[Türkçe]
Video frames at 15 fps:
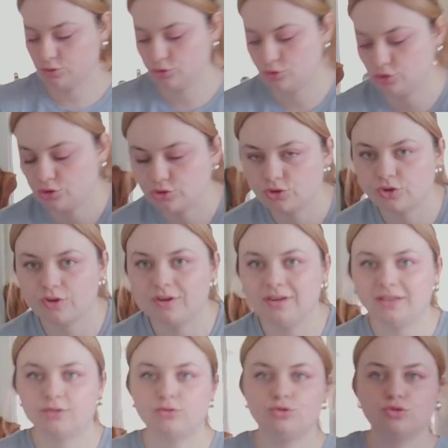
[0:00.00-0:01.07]

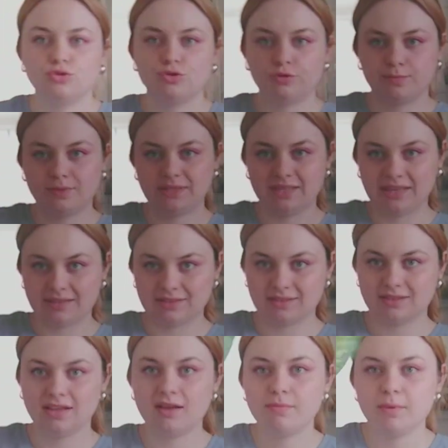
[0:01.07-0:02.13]
şöyle küçücük bir
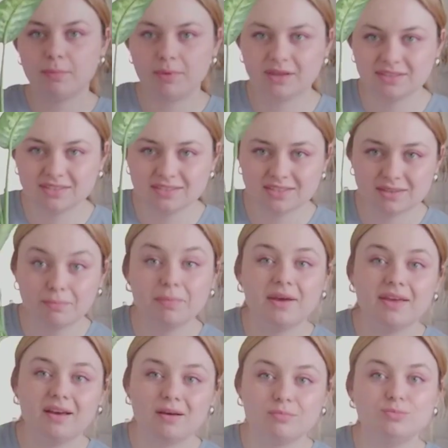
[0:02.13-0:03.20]
saksıda ama baksanıza
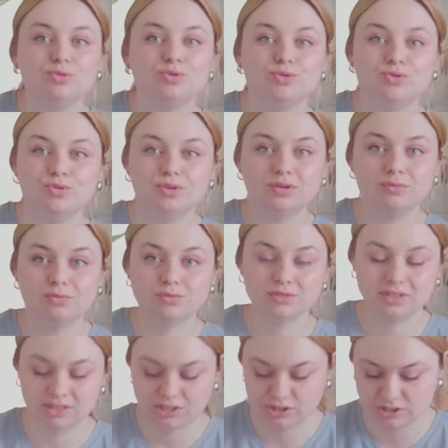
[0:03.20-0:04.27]
bayağı büyüdü.
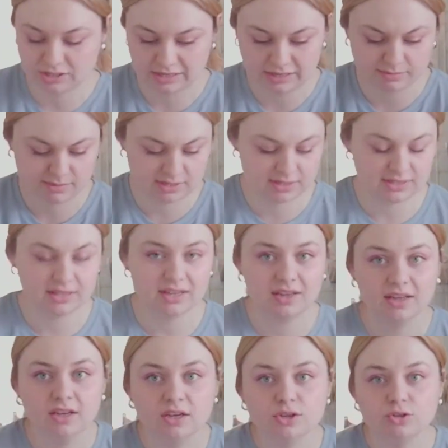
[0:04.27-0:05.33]
Bunu değiştirelim sizinle.
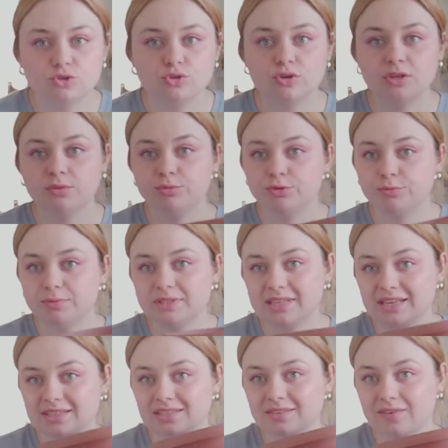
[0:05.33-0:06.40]
Şöyle büyük bir
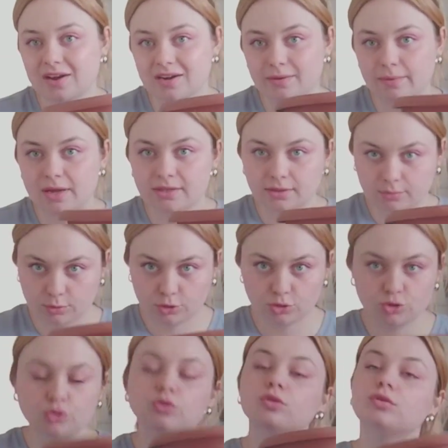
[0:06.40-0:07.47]
saksı vardı bende
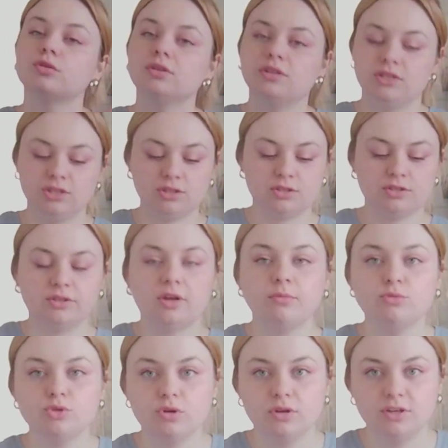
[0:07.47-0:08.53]
boş. Onu
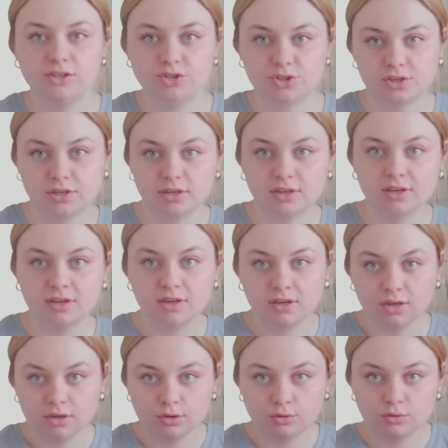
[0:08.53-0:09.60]
değiştireceğim. Şöyle içine
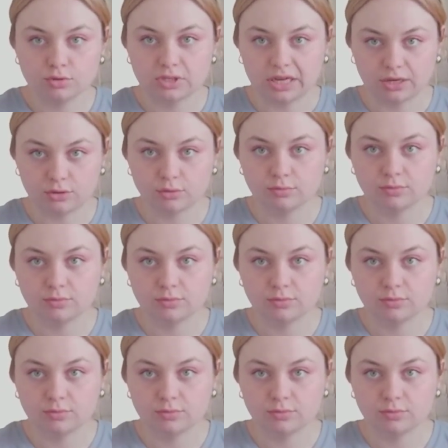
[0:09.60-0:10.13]
güzel